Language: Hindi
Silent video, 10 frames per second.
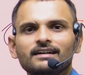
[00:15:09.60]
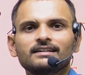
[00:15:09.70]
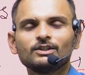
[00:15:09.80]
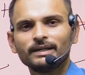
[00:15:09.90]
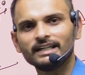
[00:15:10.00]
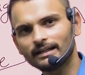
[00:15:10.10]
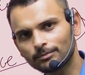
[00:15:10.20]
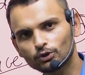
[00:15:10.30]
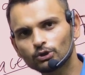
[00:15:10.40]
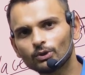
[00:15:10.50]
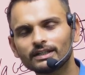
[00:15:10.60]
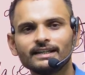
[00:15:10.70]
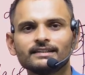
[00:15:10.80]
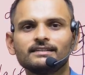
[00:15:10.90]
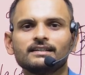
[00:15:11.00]
जो मैंने आपको तोड़ के
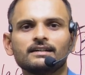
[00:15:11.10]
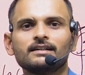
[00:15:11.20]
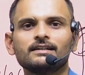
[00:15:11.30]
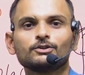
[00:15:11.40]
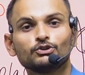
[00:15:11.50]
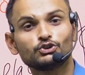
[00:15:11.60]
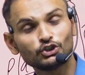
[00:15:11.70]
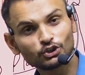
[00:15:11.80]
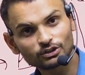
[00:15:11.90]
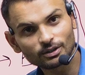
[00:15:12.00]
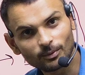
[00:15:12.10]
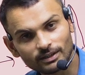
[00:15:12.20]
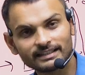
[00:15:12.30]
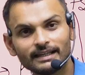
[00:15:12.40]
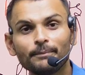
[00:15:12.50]
लिख दिया तो इसी को तो
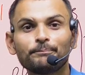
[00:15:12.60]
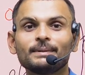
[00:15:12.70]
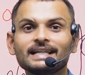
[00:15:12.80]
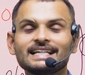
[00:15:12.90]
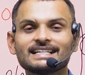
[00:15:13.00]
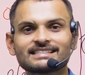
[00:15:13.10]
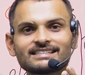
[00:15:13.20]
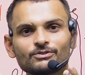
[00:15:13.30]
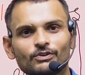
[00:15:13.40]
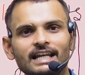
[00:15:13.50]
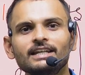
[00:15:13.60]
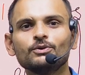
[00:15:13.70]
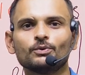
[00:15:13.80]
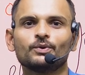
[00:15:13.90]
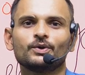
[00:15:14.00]
बोलते हैं प्लेस
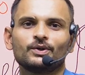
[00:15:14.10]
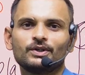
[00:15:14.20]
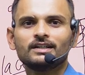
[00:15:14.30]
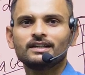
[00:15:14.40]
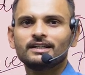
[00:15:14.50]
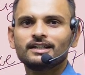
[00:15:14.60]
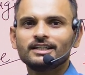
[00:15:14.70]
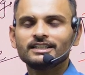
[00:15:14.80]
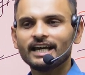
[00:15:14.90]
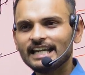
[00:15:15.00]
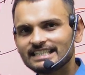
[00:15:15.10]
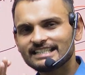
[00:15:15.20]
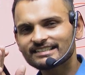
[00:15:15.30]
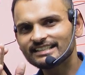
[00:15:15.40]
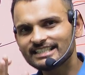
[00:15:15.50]
वैल्यू यानी
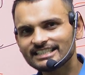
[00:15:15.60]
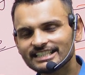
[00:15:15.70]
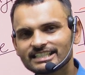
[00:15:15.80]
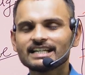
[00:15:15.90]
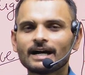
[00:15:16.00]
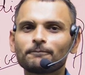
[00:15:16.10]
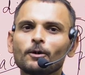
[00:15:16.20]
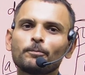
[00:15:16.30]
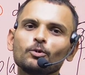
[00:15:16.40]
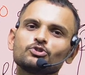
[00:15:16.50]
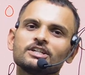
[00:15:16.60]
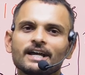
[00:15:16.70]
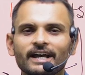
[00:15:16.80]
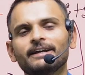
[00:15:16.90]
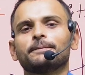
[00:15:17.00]
जिस डिजिट की आपको पूछी
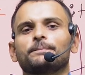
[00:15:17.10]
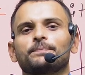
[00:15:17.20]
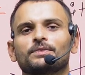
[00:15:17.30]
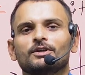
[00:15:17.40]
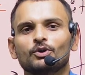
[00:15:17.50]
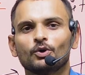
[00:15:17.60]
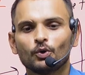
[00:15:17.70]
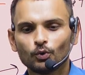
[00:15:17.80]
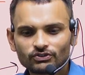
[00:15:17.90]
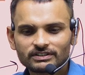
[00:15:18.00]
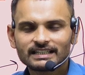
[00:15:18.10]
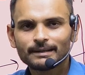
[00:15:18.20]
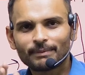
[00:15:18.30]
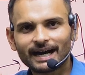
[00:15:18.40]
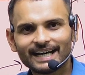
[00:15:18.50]
है उसके
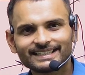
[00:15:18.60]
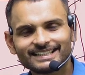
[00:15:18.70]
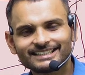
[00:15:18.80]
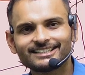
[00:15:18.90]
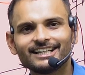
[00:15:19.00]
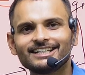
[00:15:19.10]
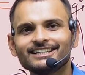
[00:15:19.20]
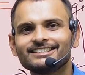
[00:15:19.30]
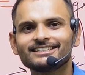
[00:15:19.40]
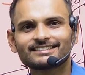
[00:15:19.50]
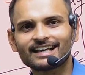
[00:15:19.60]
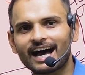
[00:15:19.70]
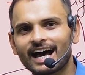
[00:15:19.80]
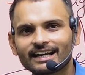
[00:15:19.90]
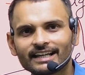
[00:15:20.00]
बाद कितने डिजिट्स
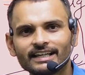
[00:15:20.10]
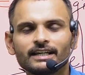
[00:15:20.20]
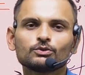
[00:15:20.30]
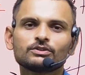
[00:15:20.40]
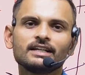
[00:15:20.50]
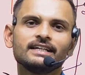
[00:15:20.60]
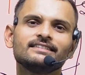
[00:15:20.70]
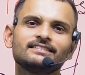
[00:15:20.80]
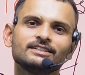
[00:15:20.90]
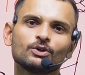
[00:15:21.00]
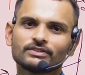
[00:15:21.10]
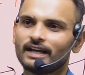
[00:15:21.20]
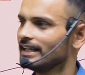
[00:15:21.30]
आ रहे हैं उतने ही जीरोज आएंगे